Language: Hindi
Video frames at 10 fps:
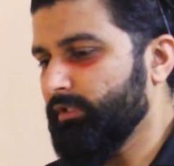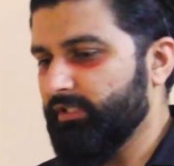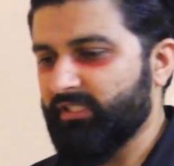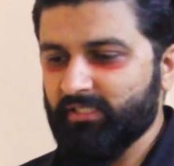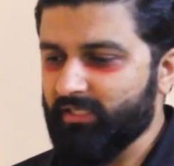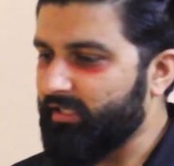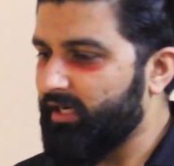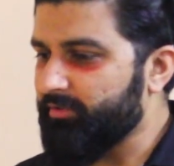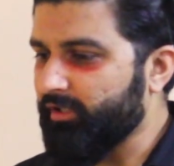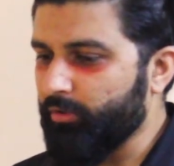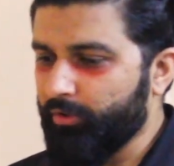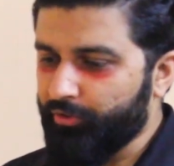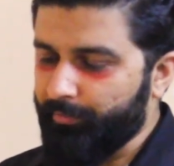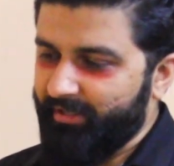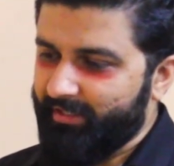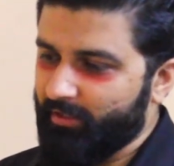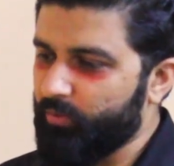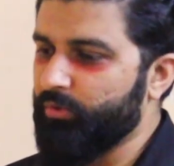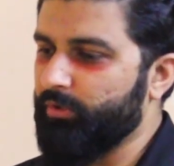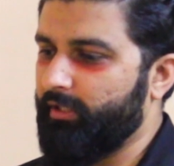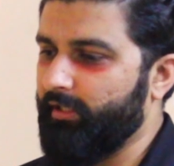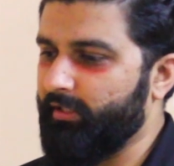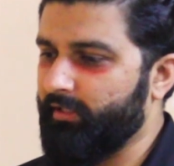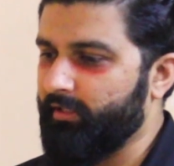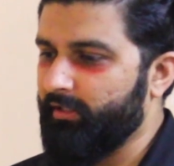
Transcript: इतना काम का लोड और देख कर उनो खेले